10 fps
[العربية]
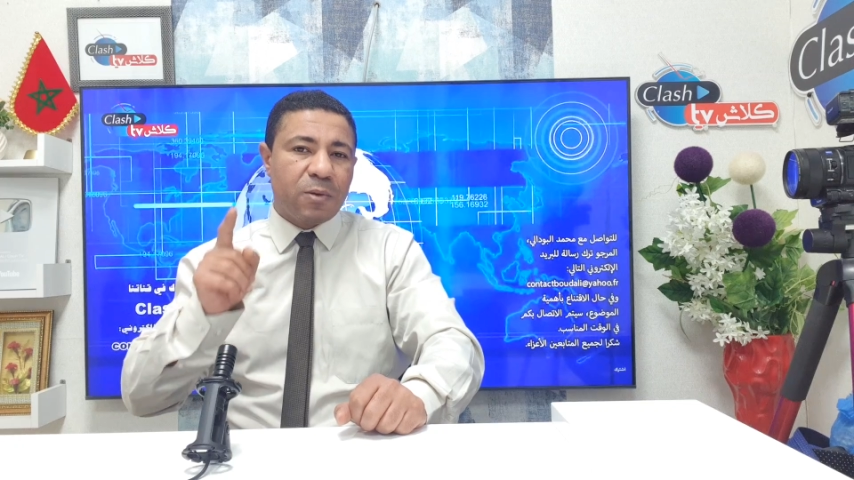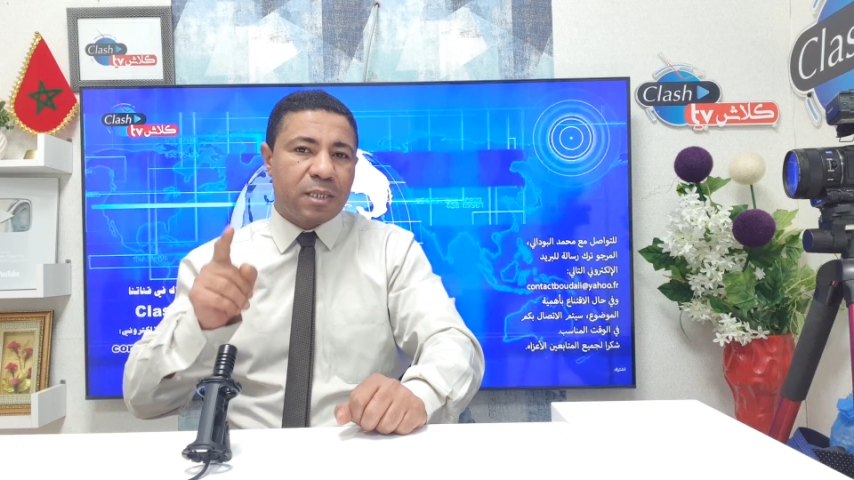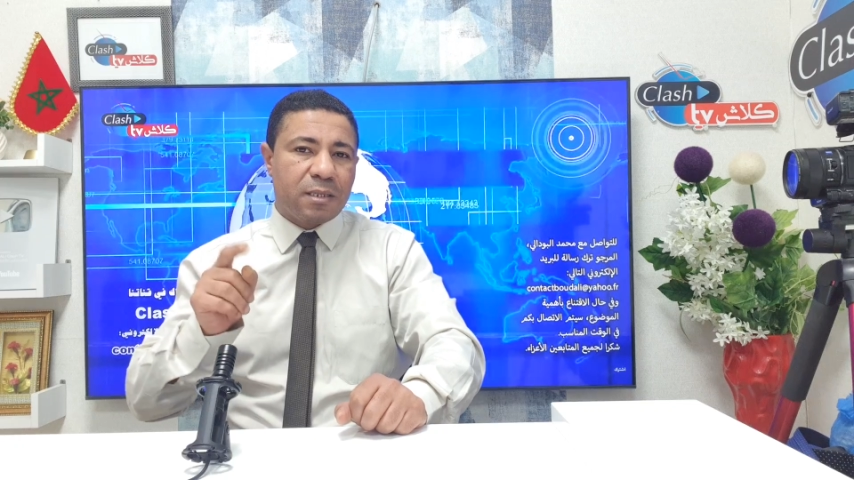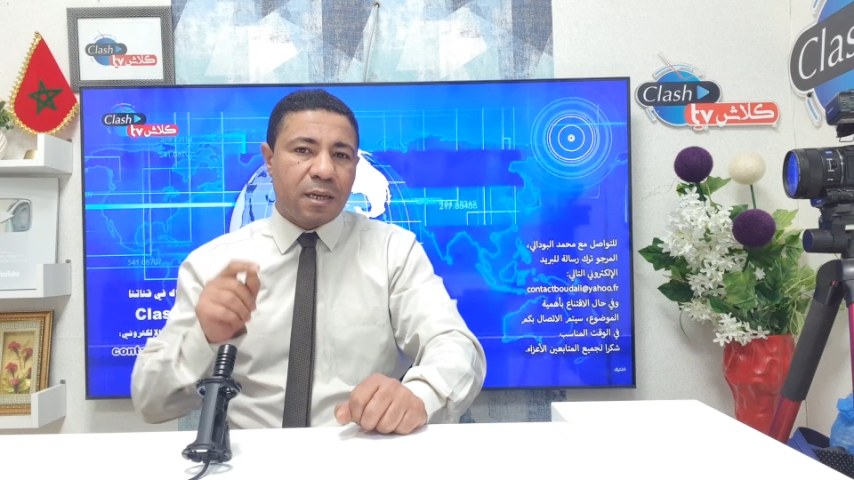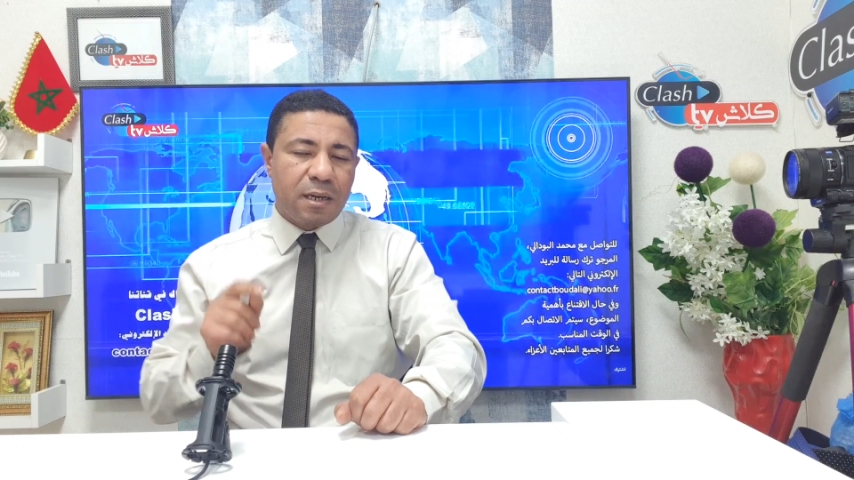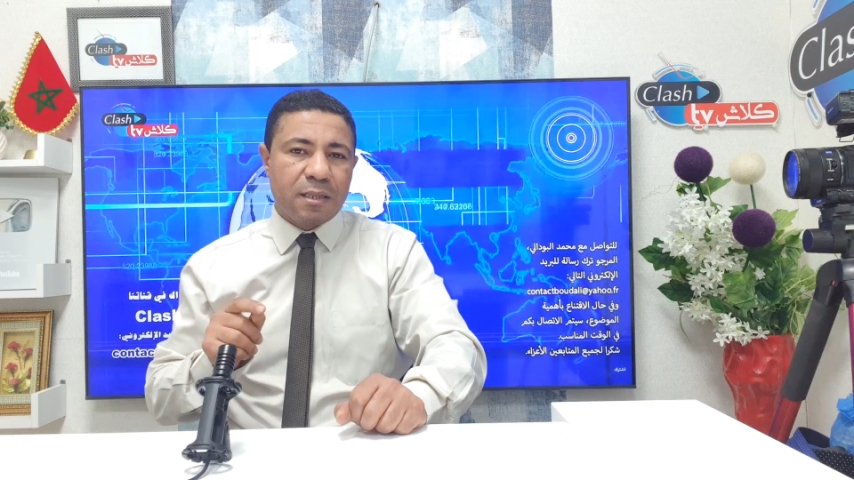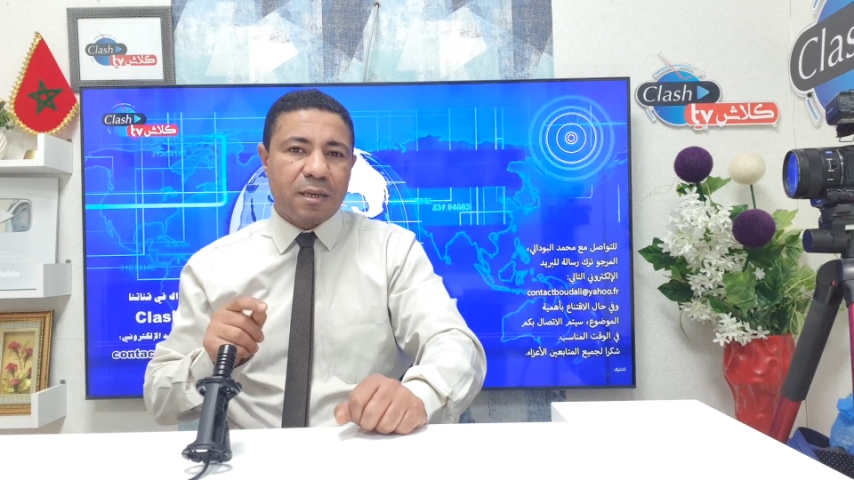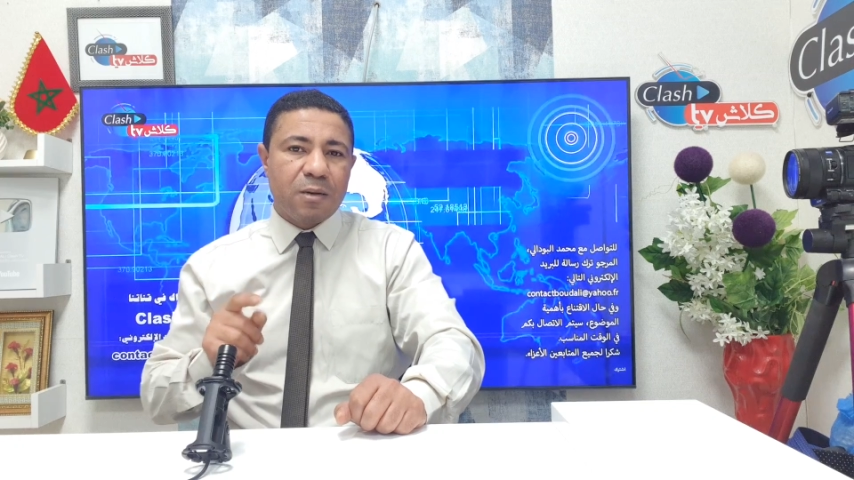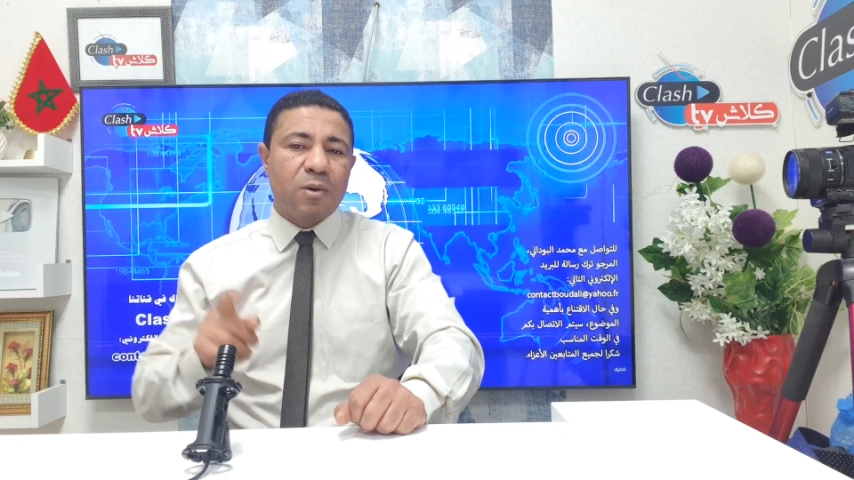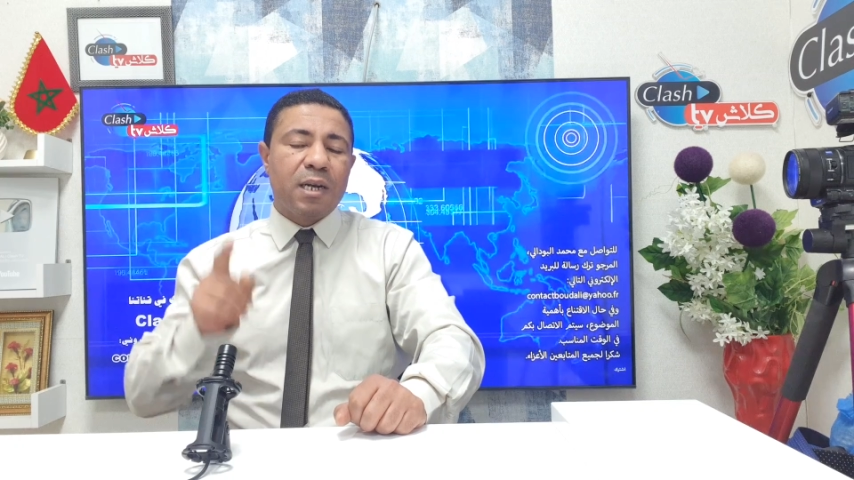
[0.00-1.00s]

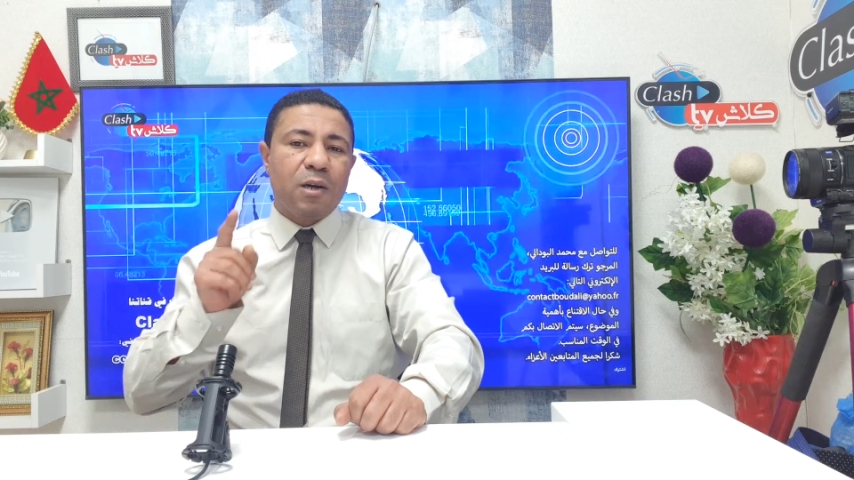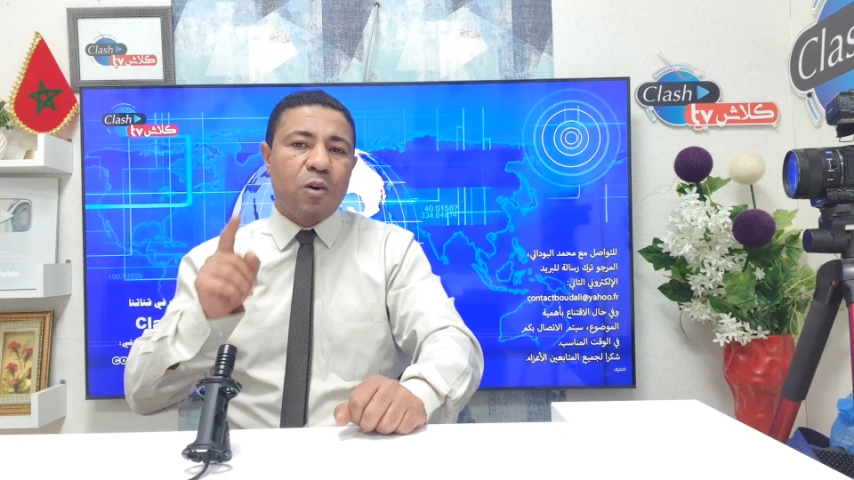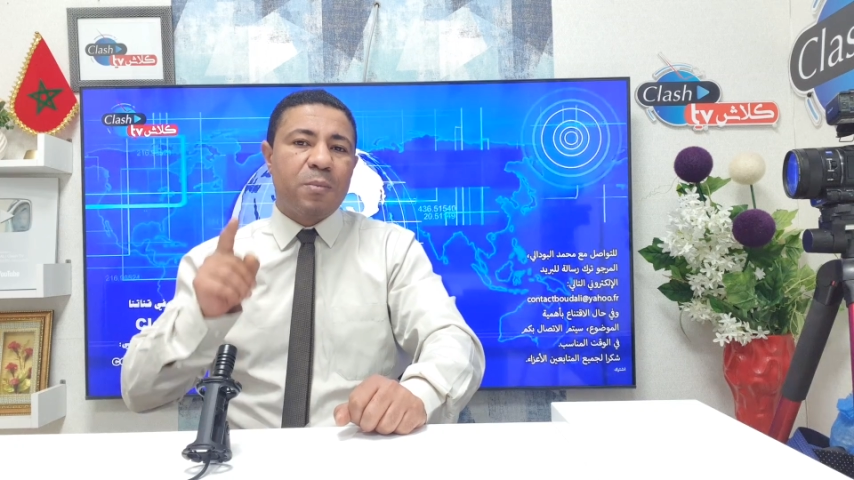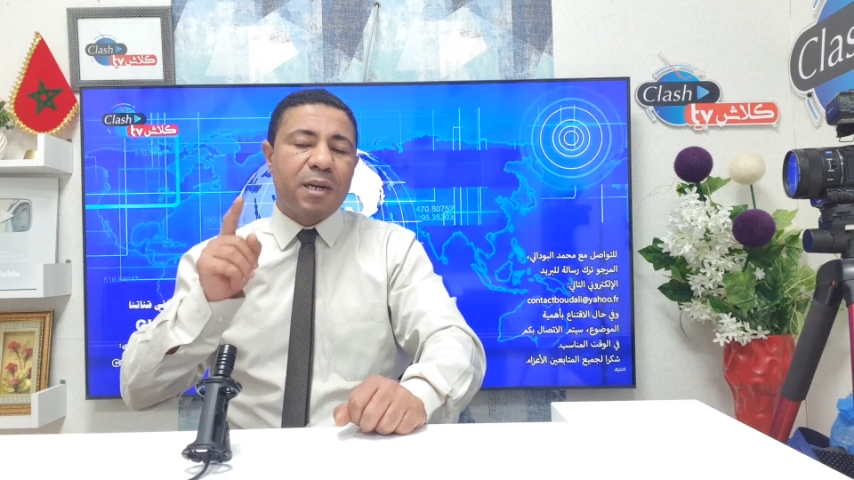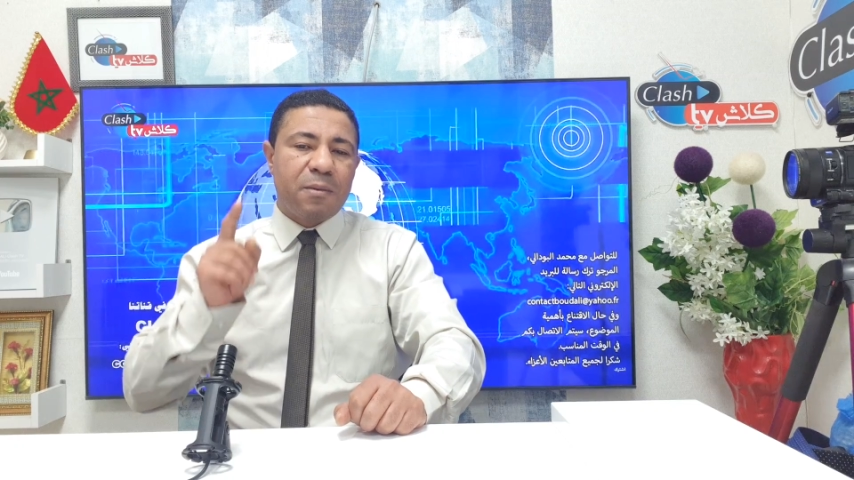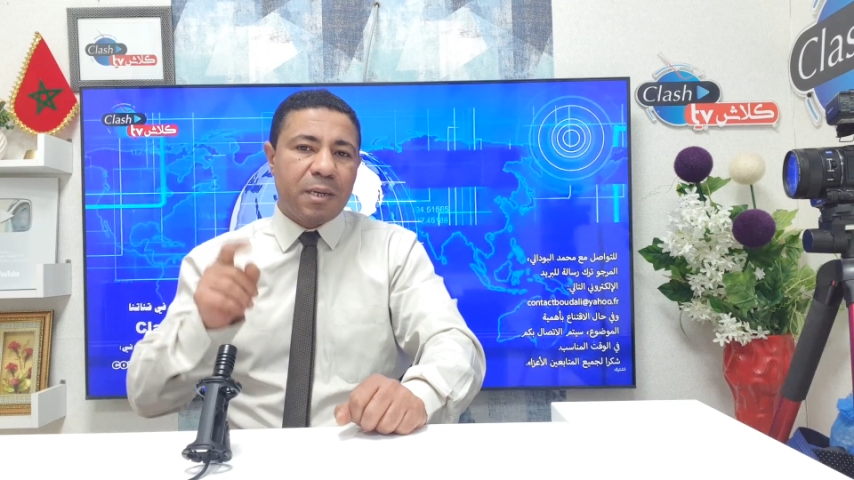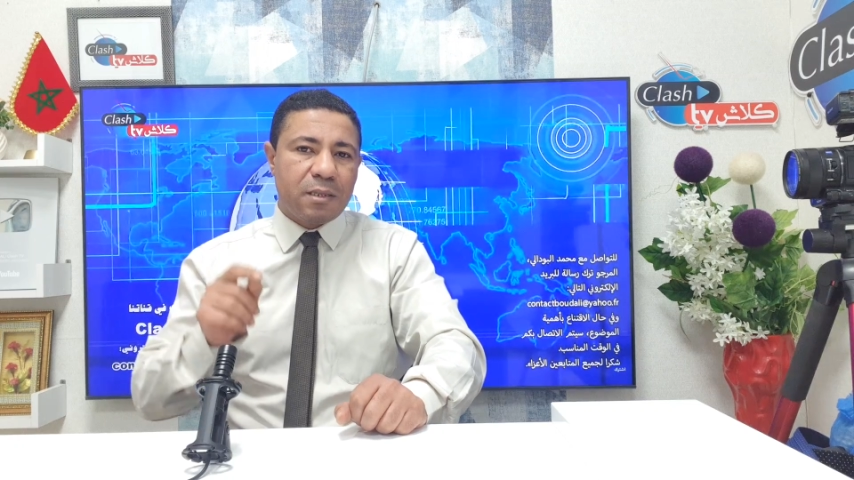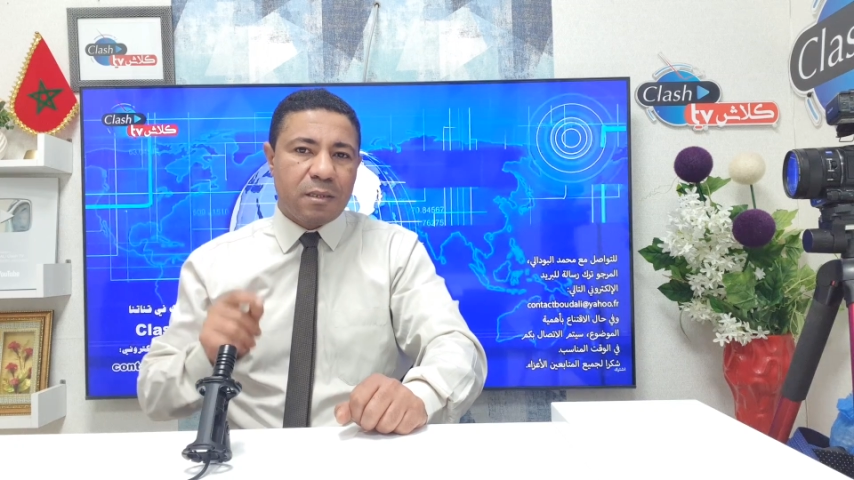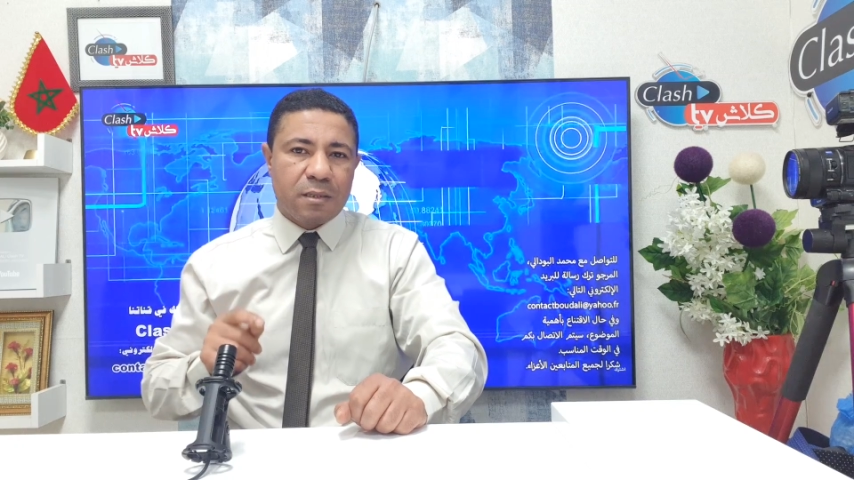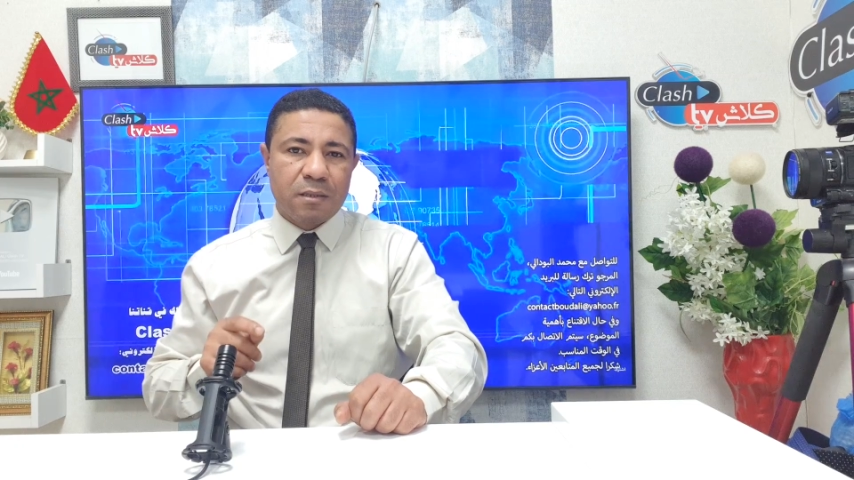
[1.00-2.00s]
والسعادة والعمر
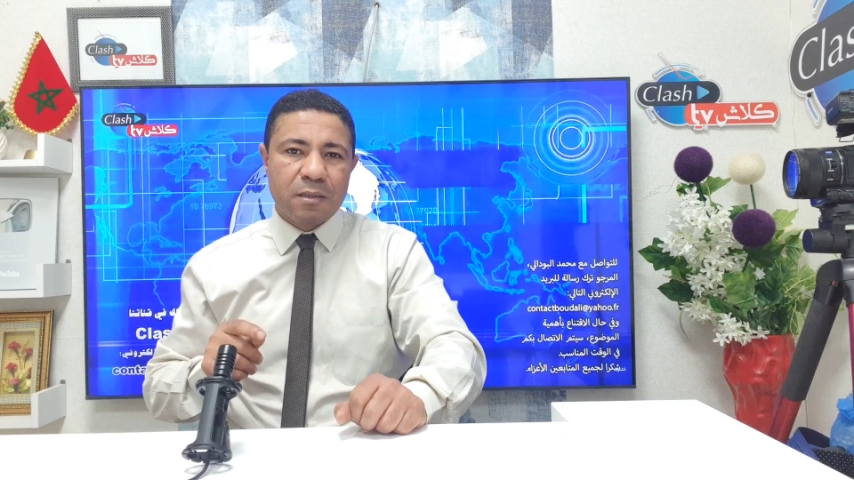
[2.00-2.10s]
المديد